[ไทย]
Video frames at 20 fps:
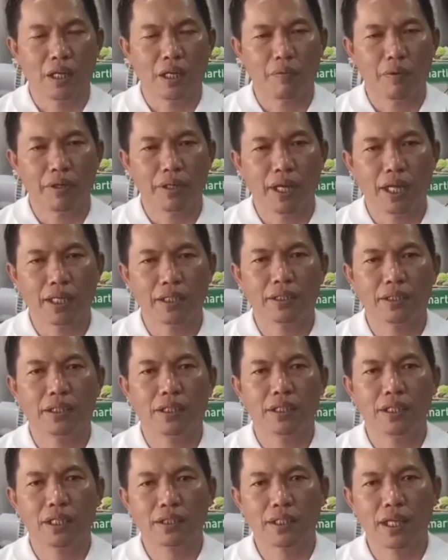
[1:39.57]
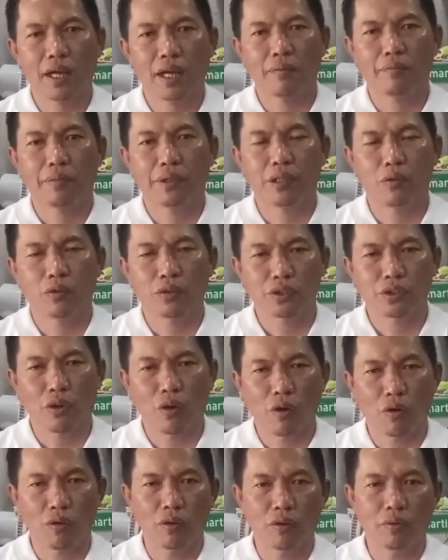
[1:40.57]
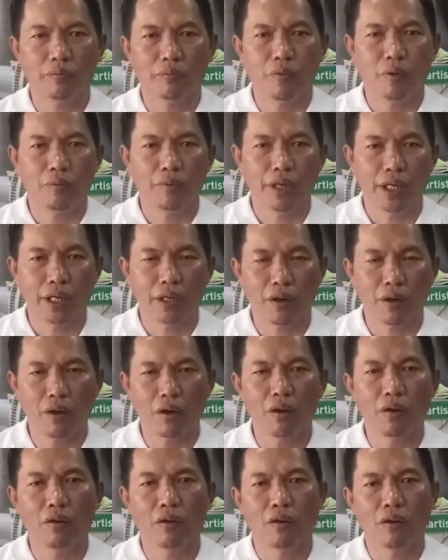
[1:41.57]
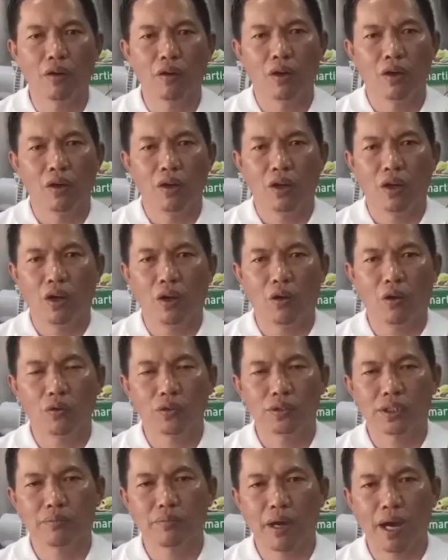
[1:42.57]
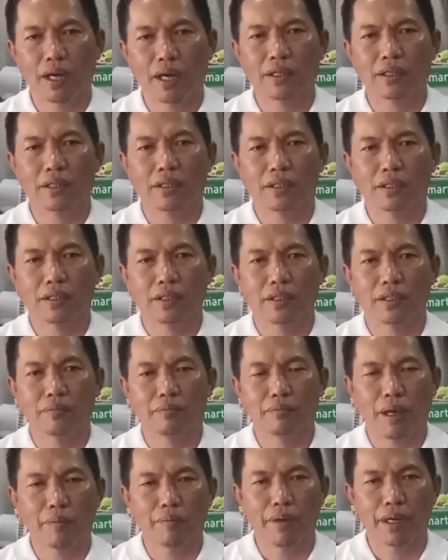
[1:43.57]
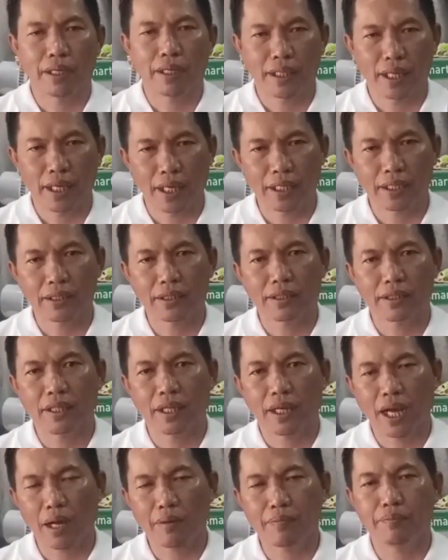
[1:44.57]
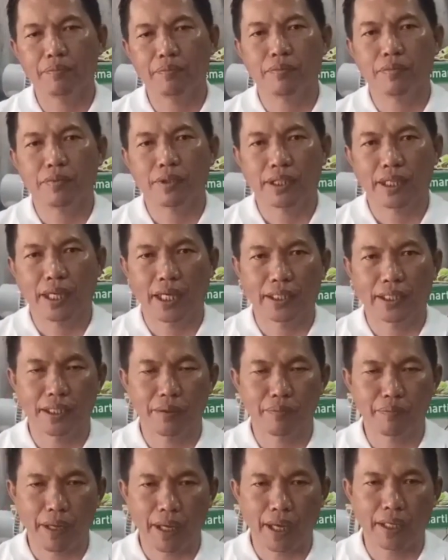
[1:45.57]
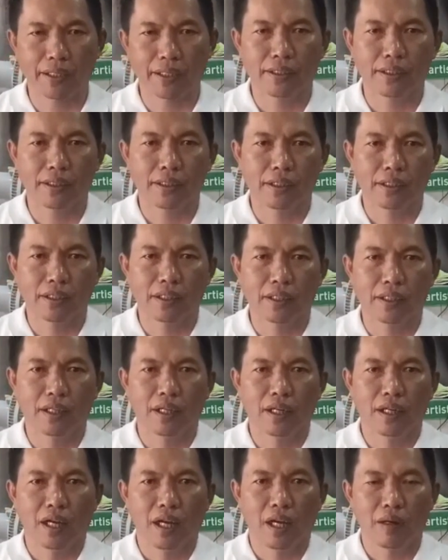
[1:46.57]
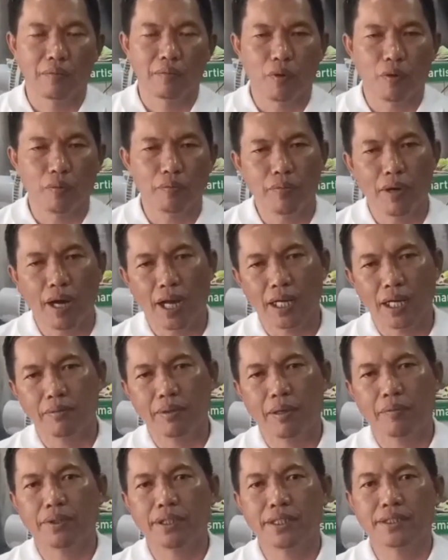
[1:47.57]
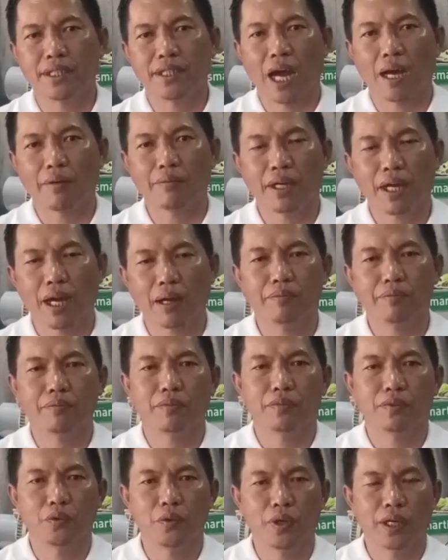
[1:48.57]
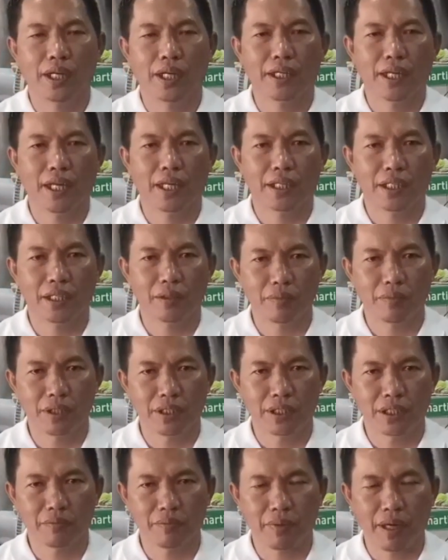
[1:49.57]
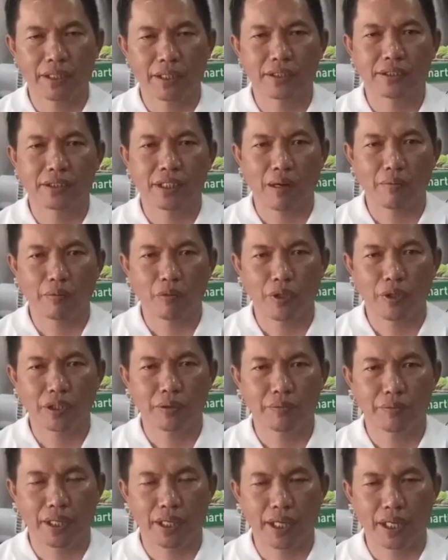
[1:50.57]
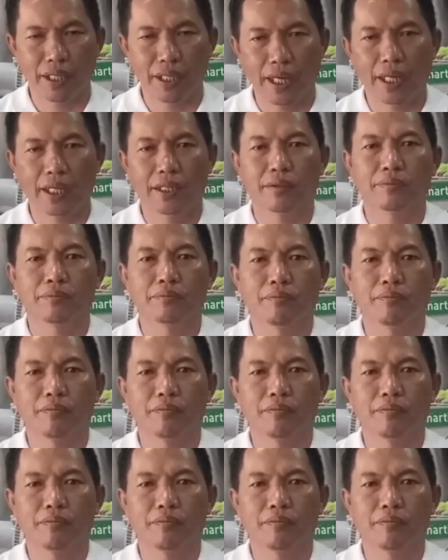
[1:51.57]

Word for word: ในวันนั้นเลือกตั้งปี 62 ผมเองก็ลงสมัครแบบแบ่งเขตนะครับ เขตที่ 8 ผมมาลำดับที่ 3 นะครับด้วยคะแนน 11,317คะแนน